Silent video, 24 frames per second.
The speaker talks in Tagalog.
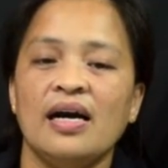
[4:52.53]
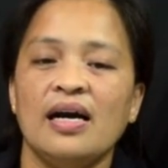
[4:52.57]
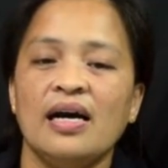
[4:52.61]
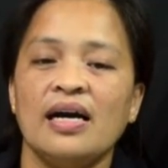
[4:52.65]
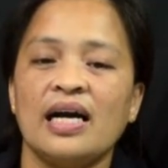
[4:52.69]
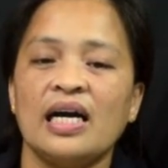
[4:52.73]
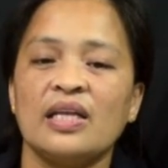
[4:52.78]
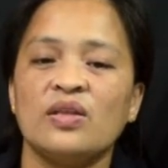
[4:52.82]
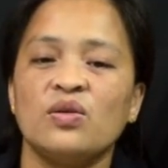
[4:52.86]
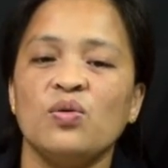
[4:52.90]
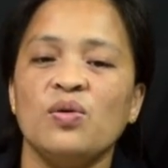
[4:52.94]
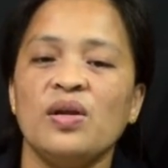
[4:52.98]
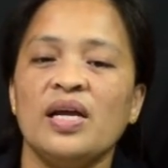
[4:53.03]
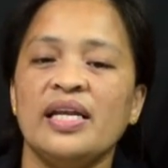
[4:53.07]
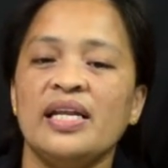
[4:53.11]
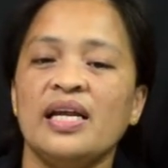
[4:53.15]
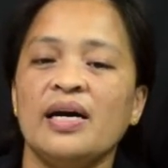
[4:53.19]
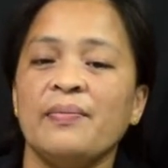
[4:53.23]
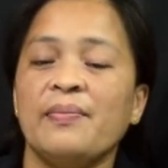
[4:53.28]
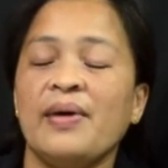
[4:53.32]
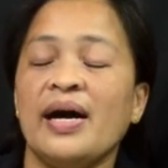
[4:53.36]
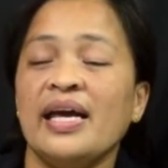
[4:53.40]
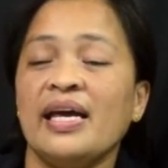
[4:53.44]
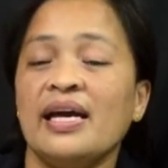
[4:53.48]
katulad
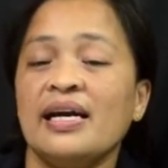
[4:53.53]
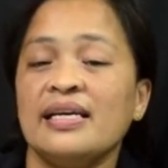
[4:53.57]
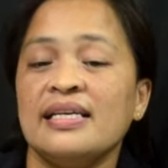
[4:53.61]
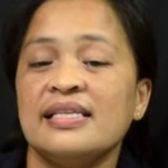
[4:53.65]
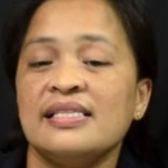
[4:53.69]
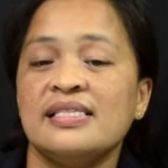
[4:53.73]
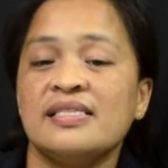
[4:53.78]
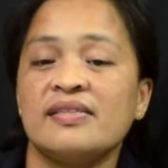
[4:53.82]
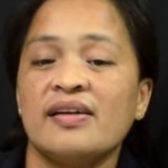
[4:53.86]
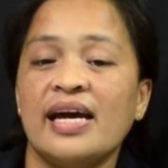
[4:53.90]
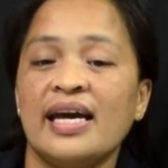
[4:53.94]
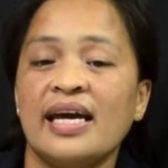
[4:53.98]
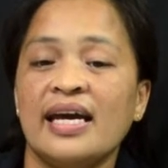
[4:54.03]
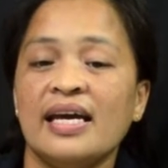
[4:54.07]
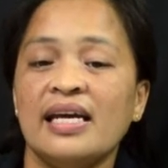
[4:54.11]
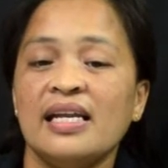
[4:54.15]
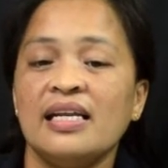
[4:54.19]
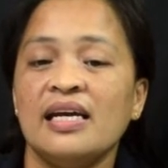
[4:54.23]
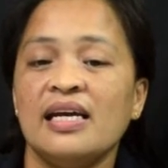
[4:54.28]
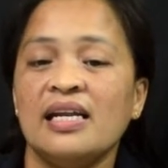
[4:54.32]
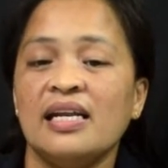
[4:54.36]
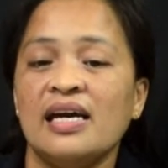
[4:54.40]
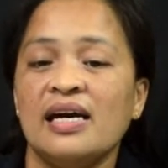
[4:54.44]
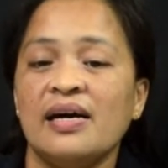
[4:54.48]
ng bayang
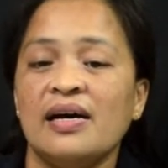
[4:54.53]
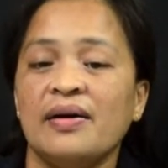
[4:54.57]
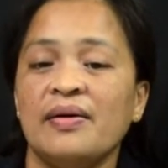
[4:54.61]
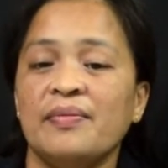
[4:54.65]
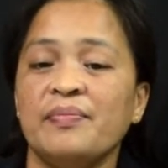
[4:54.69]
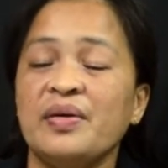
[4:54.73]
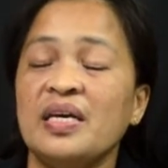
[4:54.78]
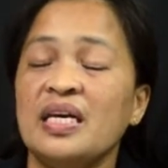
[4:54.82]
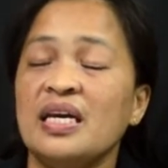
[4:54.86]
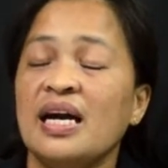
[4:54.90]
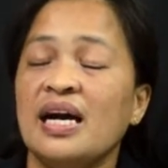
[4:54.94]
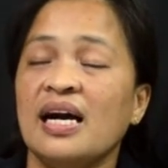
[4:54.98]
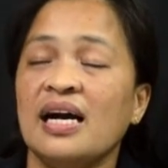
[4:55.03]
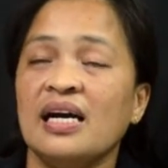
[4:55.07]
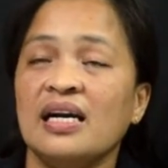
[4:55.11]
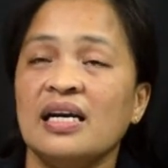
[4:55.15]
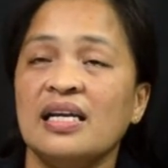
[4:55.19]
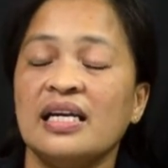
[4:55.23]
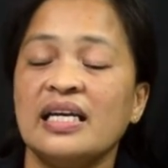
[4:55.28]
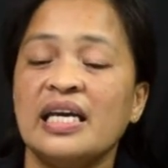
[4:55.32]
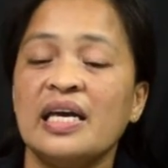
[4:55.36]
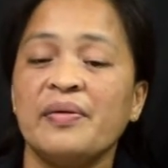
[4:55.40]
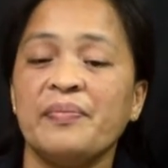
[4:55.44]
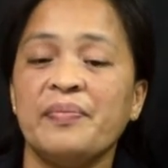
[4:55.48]
Israel na, na
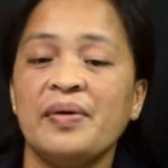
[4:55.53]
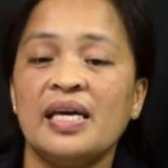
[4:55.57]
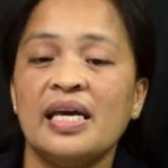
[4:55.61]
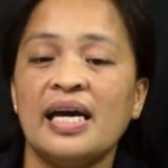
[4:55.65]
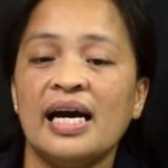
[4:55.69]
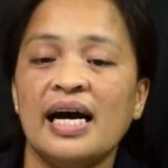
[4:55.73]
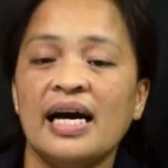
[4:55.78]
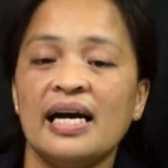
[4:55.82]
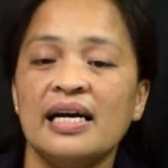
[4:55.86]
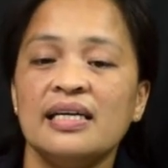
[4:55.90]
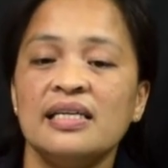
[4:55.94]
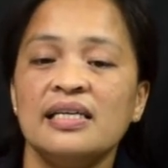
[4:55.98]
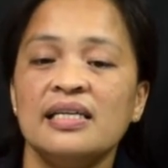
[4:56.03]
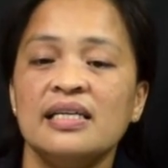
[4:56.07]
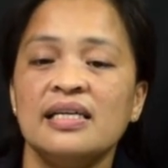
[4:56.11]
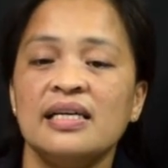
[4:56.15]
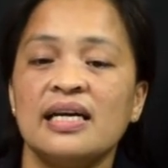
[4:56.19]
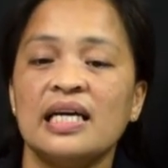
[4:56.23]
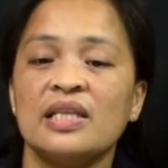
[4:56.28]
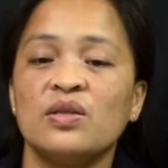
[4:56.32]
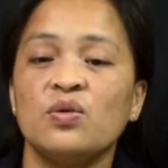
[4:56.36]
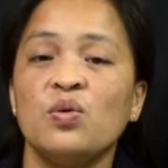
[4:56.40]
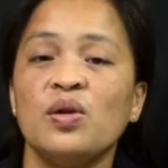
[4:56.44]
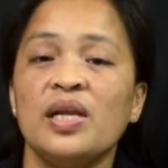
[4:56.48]
naging bihag,
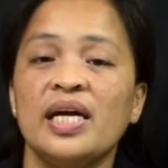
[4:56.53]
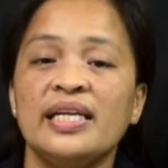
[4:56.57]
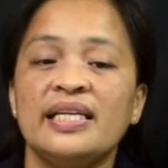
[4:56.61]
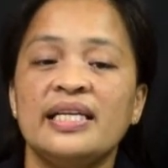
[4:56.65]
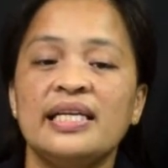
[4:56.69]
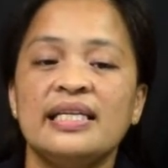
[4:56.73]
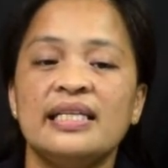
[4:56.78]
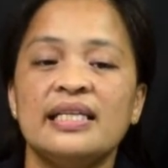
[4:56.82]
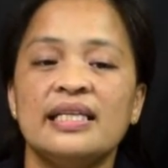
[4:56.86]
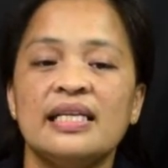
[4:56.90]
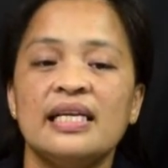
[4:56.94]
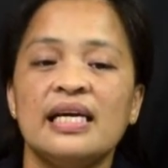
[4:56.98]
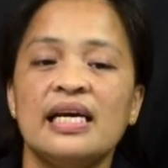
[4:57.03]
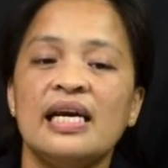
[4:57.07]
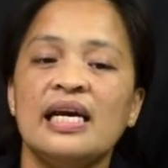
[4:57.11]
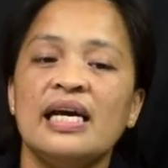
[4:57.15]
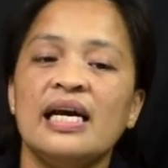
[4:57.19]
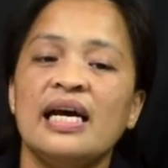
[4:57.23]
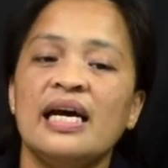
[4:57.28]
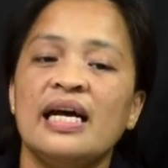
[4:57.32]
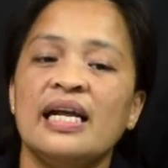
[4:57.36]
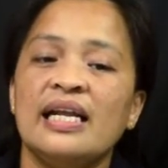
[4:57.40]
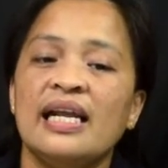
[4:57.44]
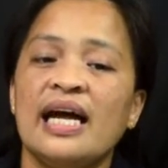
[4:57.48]
katulad din
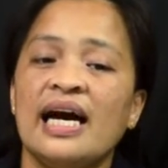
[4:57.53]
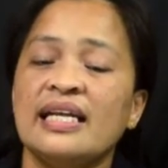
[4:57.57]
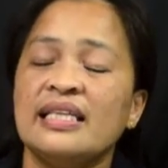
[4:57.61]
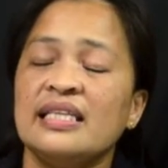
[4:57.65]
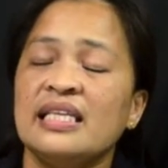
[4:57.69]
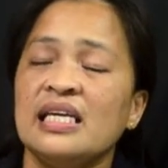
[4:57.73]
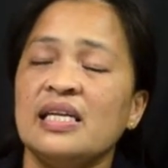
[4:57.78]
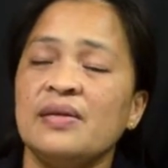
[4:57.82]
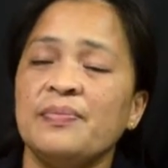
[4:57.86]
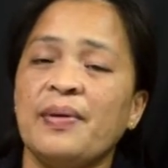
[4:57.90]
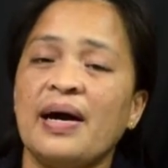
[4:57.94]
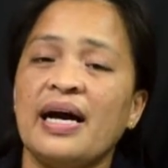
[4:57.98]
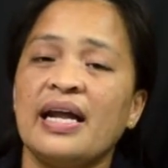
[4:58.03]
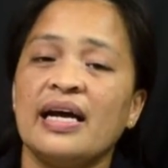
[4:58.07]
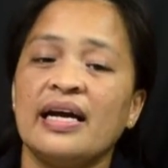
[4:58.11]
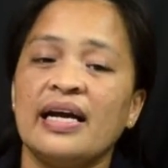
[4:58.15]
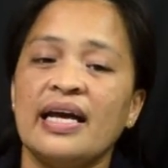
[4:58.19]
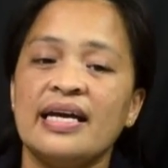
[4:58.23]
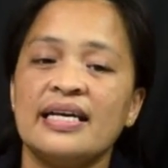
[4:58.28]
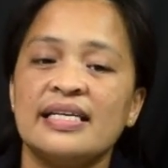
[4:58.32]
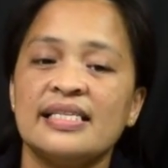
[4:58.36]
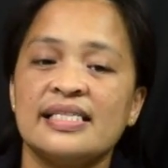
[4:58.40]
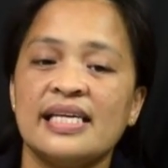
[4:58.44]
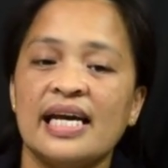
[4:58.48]
natin, parang
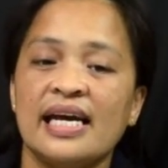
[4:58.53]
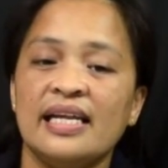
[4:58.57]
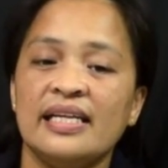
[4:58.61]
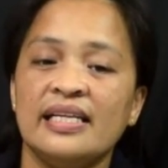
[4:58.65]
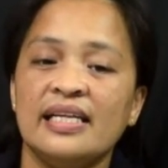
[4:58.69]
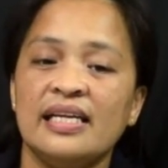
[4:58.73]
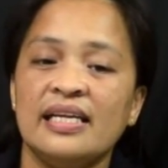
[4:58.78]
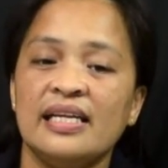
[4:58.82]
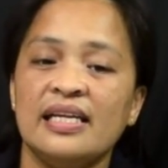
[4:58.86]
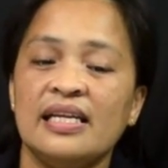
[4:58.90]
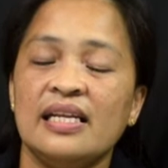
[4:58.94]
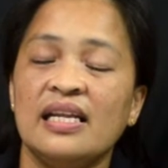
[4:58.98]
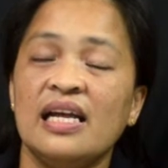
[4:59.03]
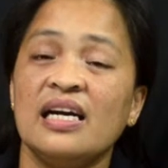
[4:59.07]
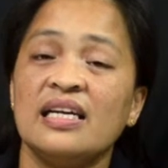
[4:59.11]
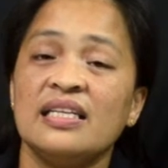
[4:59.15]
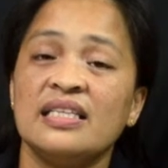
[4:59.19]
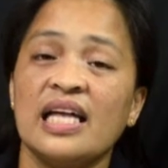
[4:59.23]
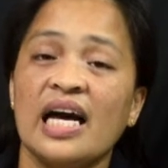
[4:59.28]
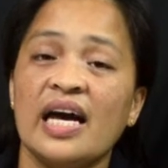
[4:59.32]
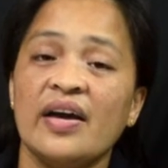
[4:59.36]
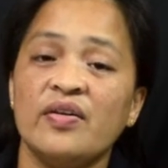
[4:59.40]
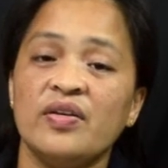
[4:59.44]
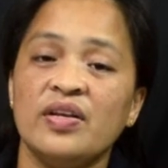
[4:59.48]
exile din lang
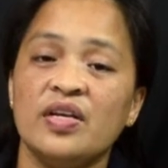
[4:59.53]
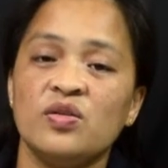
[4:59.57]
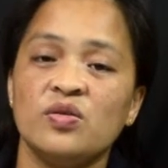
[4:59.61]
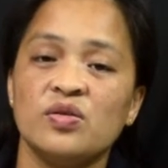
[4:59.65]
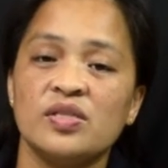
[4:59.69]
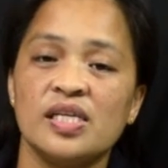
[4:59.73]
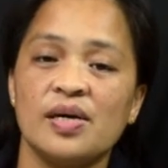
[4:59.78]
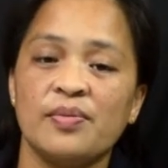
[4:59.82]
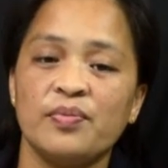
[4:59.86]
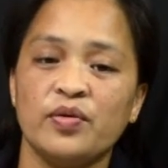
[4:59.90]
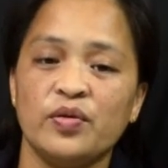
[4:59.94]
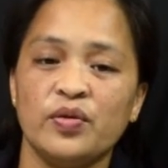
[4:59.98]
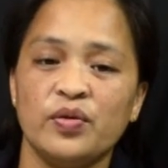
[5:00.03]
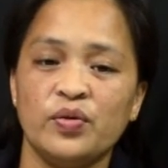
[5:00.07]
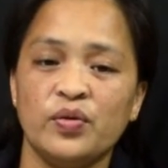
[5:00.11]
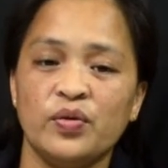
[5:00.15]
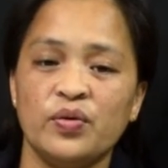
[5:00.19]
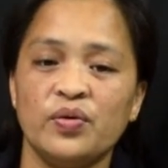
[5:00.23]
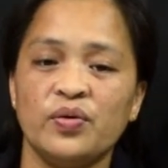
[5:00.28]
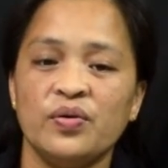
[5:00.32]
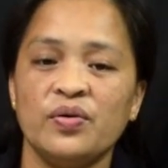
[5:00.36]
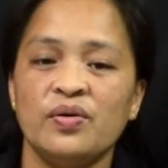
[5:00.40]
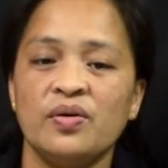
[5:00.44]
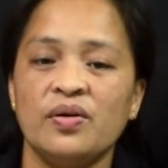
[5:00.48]
tayo dito sa
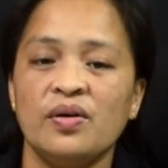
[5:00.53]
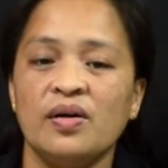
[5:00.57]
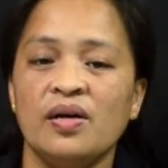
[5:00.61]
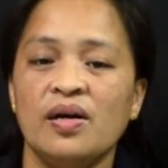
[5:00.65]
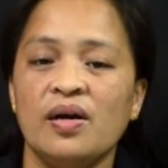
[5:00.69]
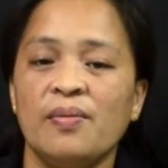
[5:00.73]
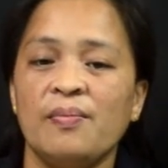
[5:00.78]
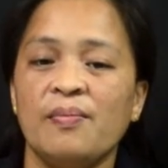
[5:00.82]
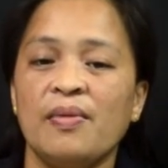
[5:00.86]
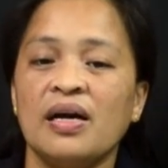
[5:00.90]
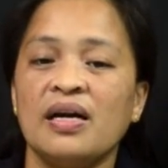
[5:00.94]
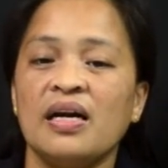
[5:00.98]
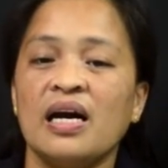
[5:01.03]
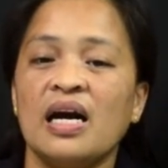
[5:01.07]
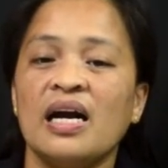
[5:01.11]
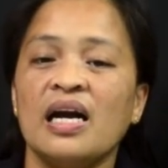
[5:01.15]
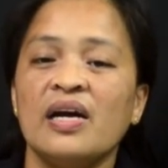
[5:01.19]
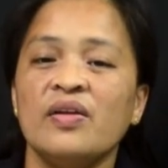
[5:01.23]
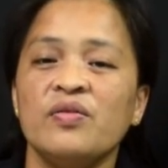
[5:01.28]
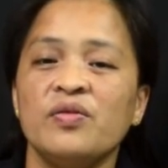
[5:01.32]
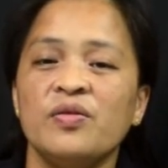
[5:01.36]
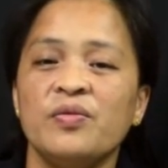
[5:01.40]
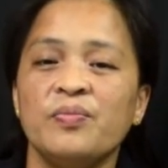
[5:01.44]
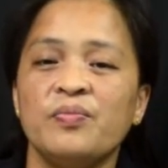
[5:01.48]
mundo.
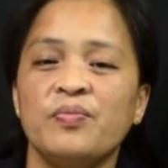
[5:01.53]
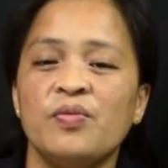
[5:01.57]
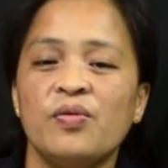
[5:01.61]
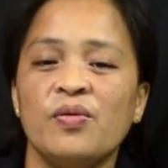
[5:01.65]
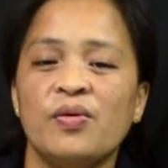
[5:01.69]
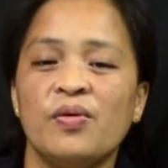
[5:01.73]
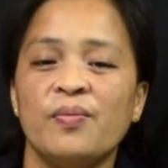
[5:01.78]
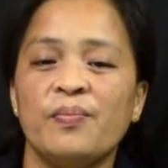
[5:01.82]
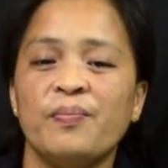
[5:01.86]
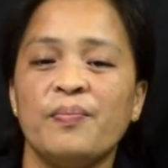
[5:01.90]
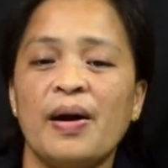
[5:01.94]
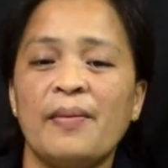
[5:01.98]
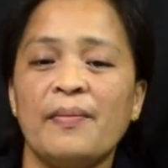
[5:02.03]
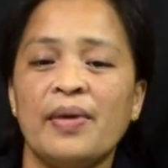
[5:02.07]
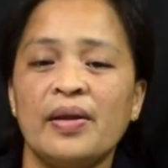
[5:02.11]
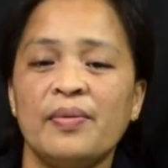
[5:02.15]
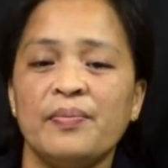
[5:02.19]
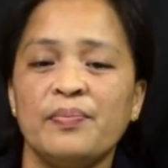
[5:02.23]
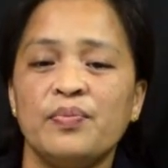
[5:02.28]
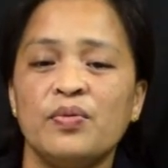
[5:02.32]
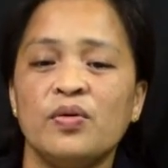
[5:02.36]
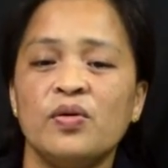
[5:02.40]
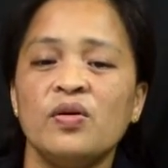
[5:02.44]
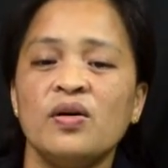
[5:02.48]
Magkaganoon po,
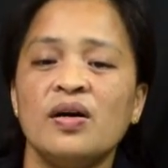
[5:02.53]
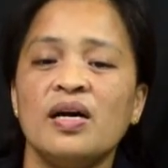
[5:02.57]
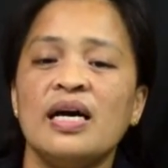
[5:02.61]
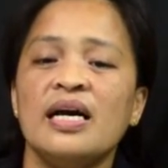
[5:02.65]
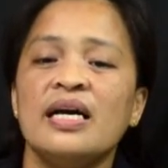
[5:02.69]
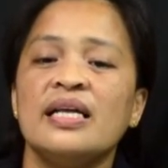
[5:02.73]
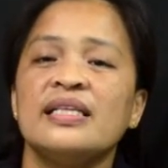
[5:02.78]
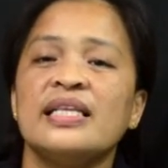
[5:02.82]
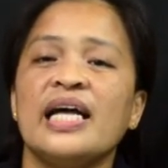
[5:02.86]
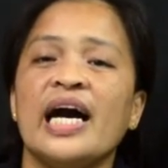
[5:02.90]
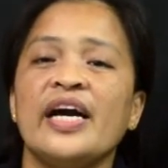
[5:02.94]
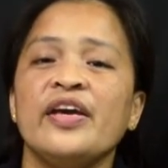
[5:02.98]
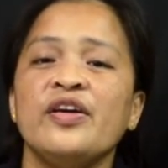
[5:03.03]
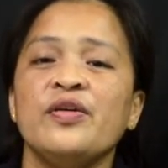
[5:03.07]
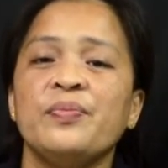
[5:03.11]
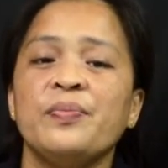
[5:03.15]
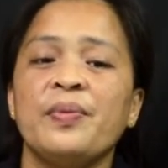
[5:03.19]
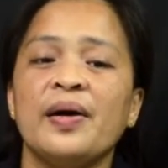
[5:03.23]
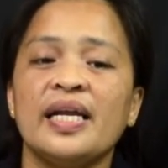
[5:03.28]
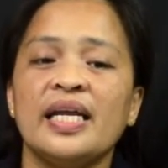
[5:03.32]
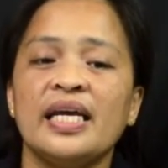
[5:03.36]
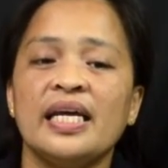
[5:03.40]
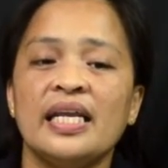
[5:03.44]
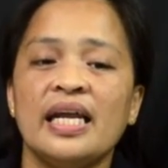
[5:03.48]
paman po, tayo
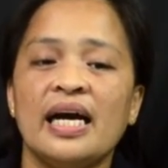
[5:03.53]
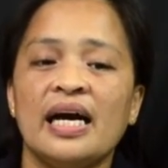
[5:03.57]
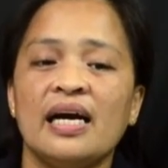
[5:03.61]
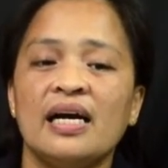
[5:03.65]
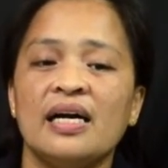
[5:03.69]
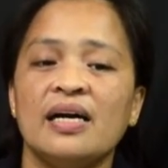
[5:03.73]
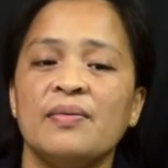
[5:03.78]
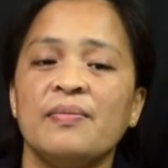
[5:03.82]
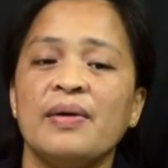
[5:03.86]
pa rin ang